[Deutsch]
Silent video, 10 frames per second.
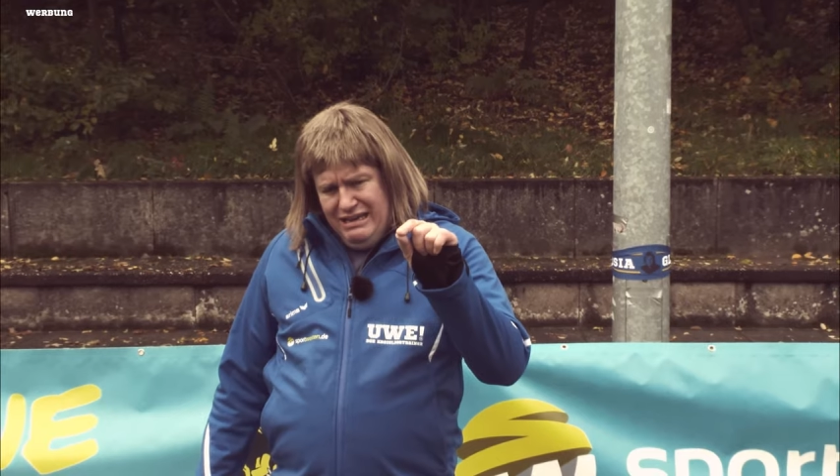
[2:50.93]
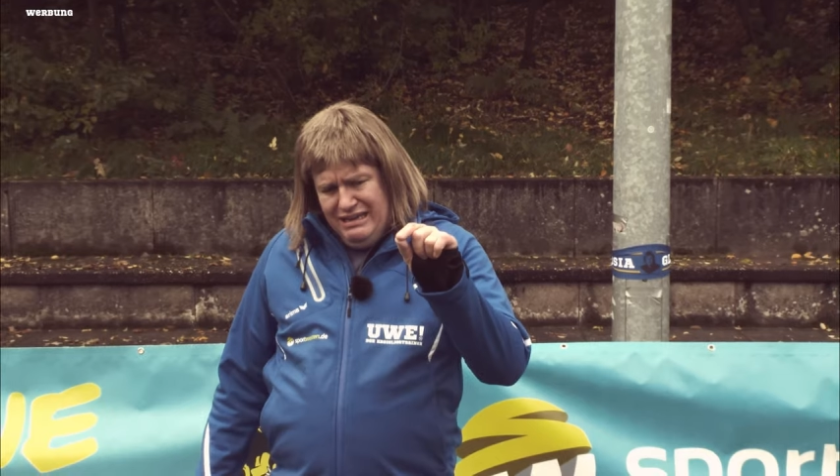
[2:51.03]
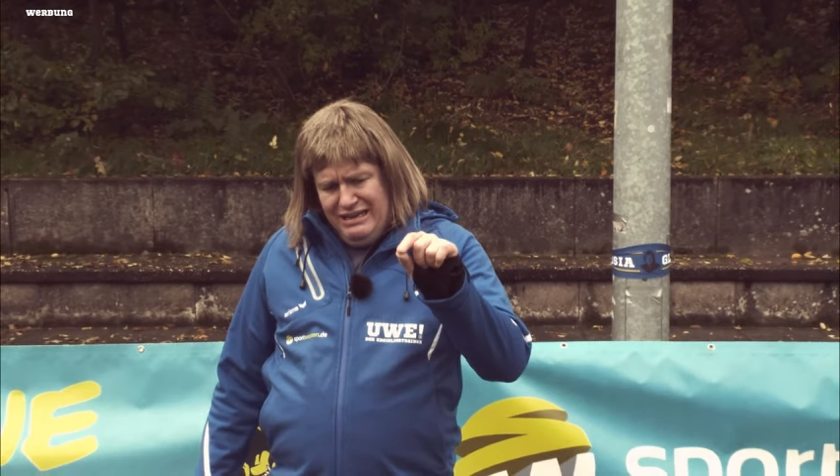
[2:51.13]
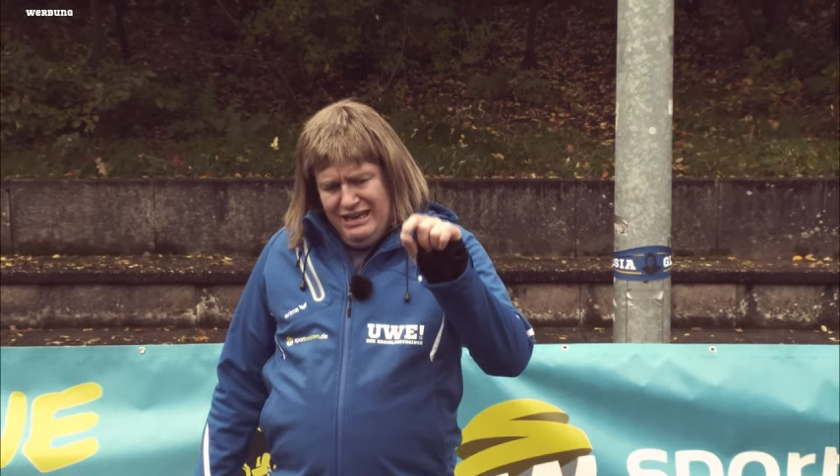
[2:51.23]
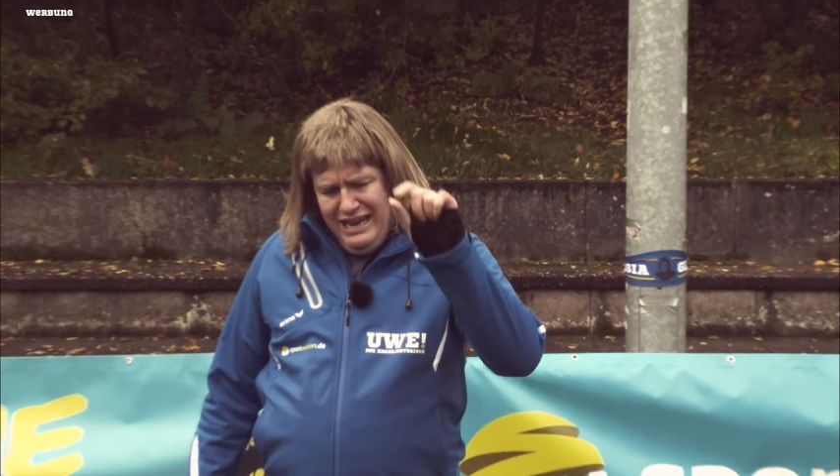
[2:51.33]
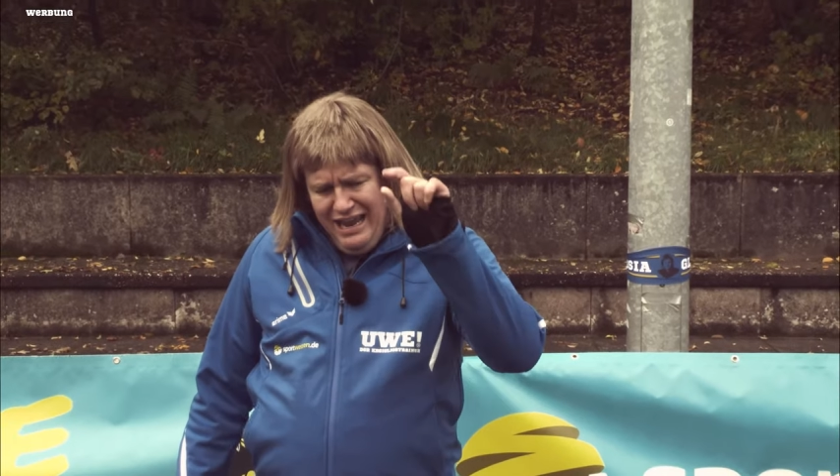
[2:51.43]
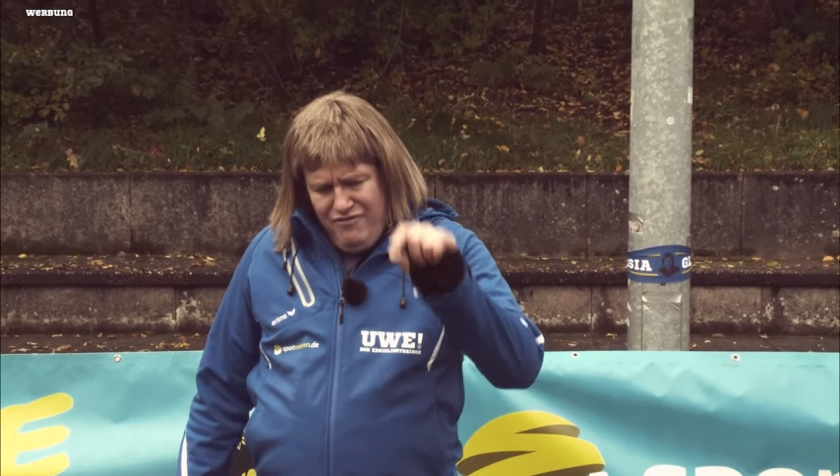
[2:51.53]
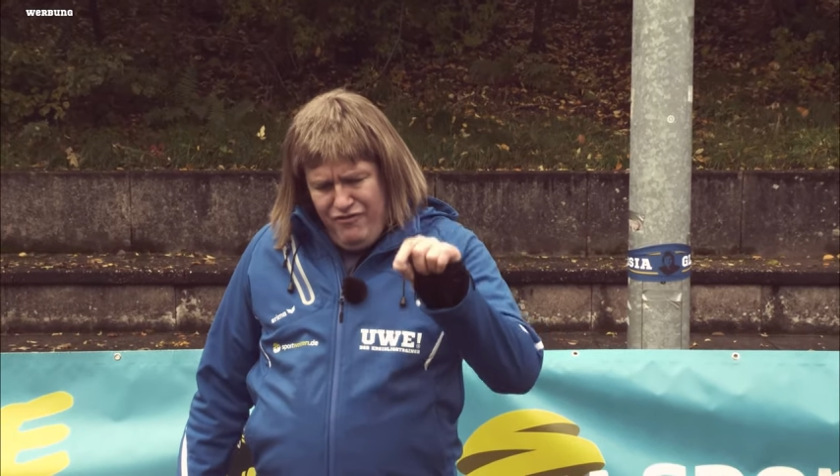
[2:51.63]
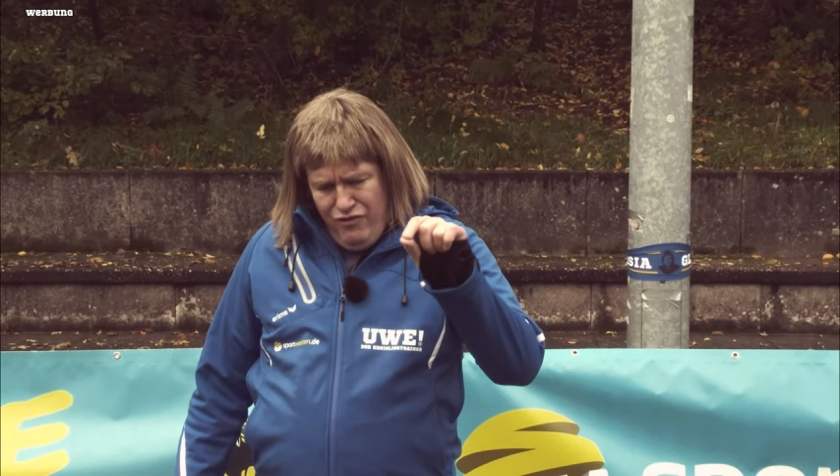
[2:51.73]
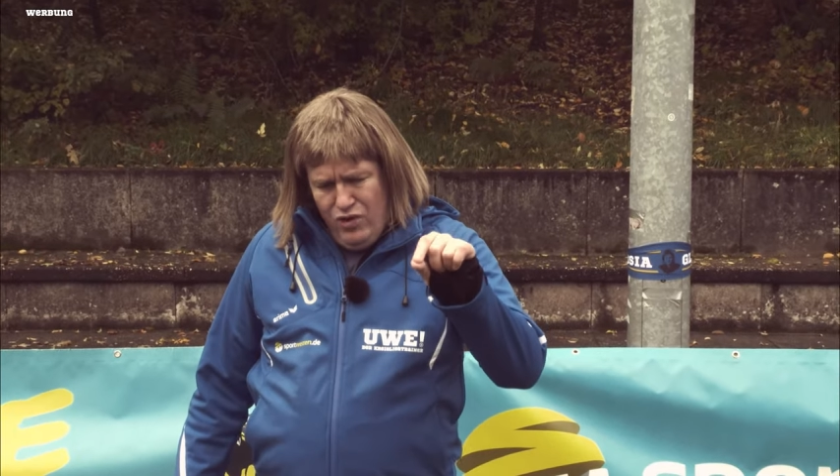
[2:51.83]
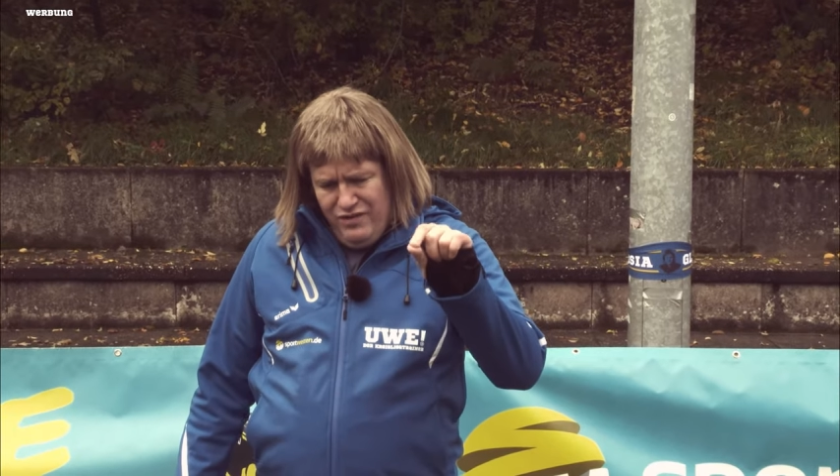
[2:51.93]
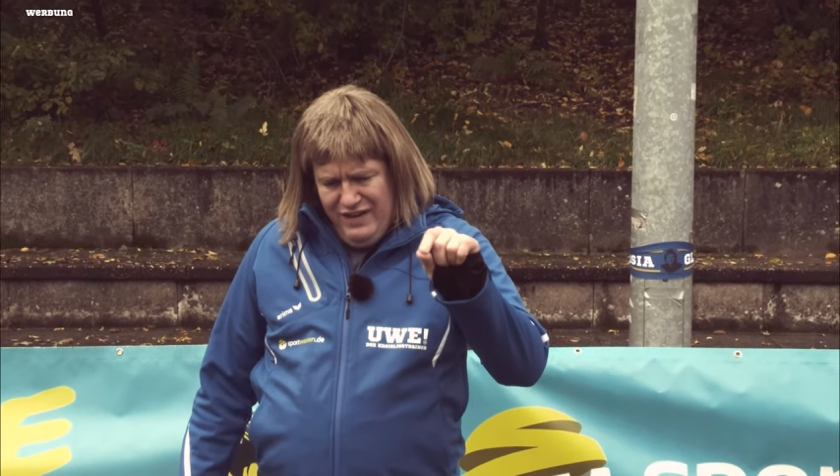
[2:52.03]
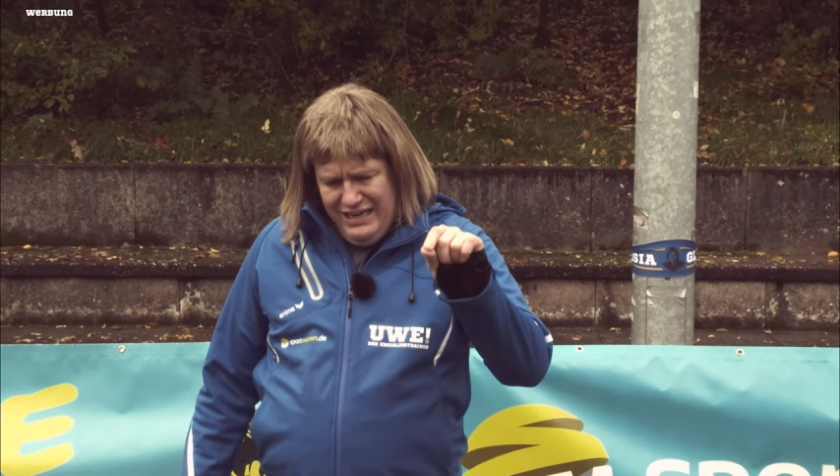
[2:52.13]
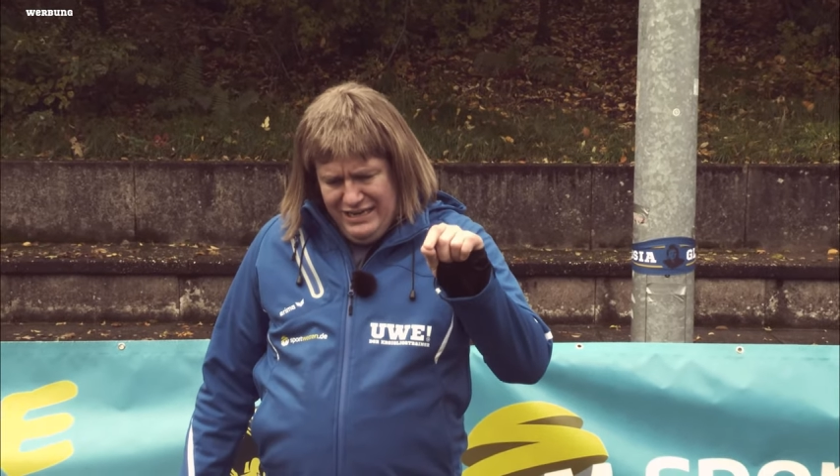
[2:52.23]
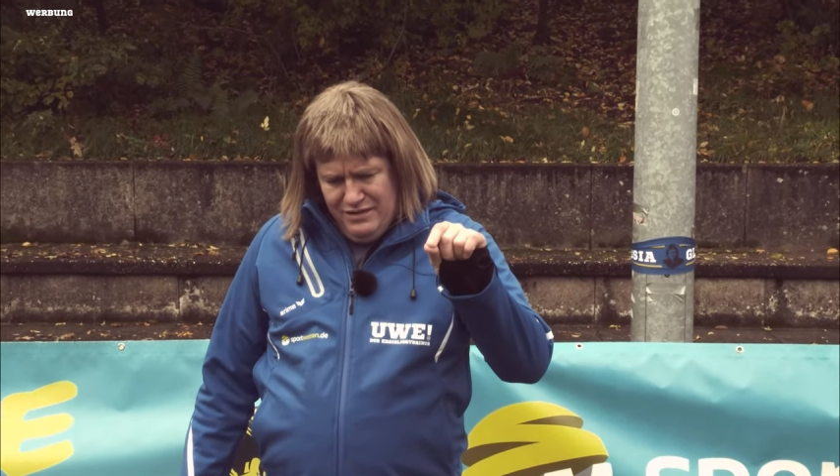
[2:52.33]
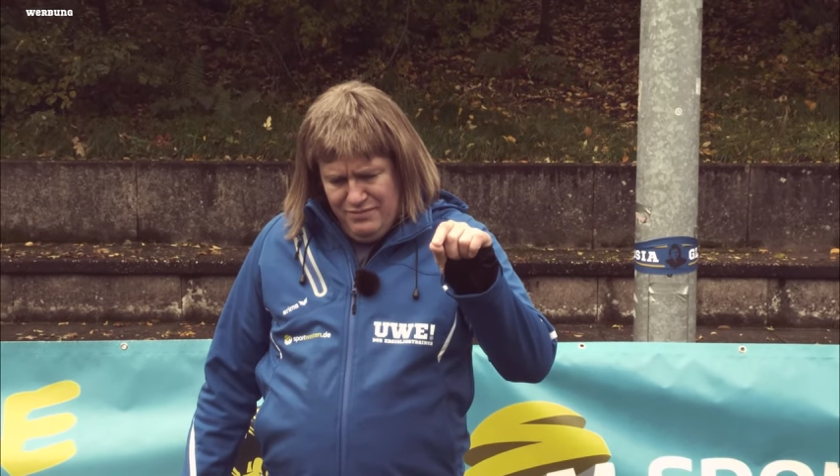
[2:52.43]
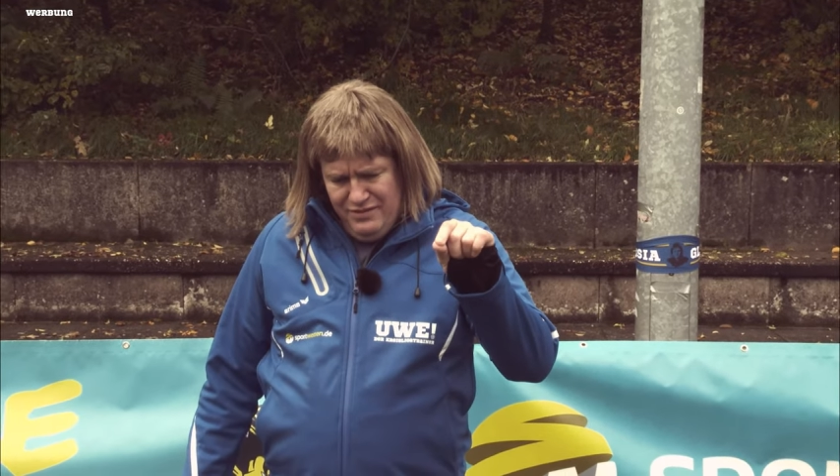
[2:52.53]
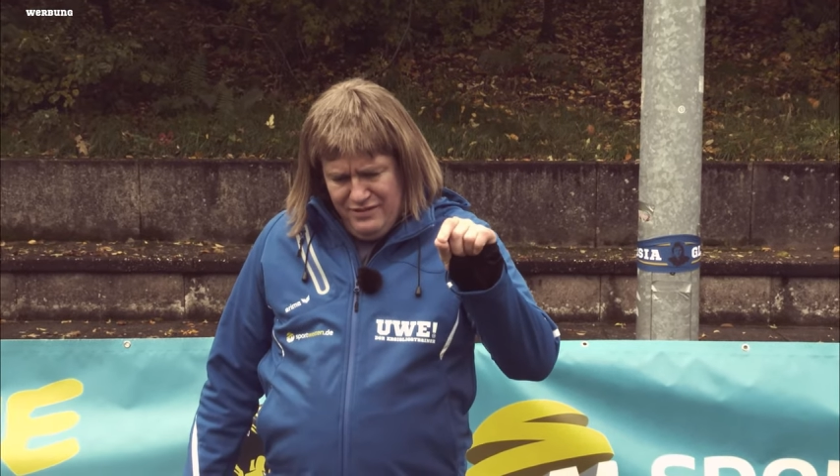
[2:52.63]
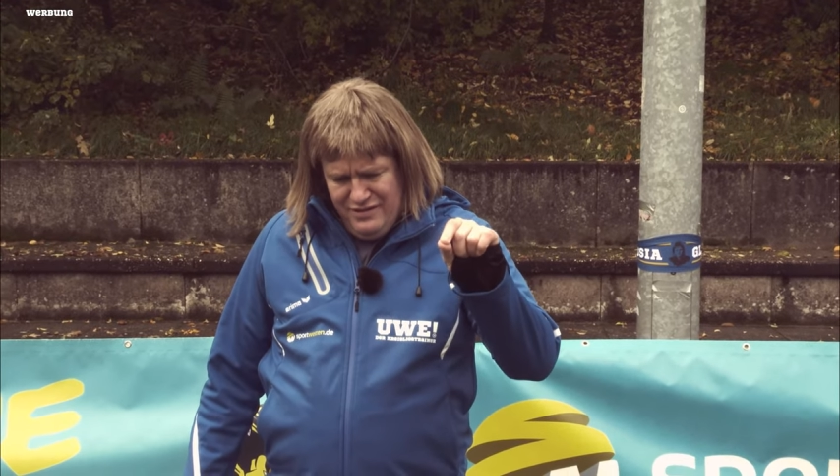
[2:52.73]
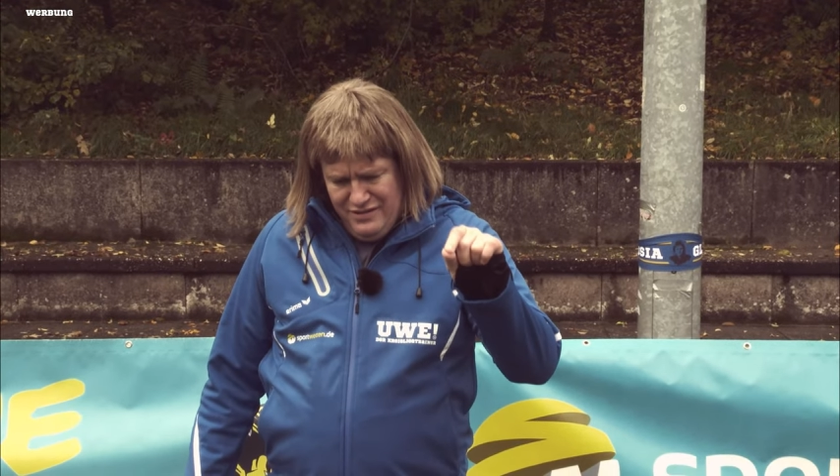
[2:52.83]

das F vorne wegnimmst,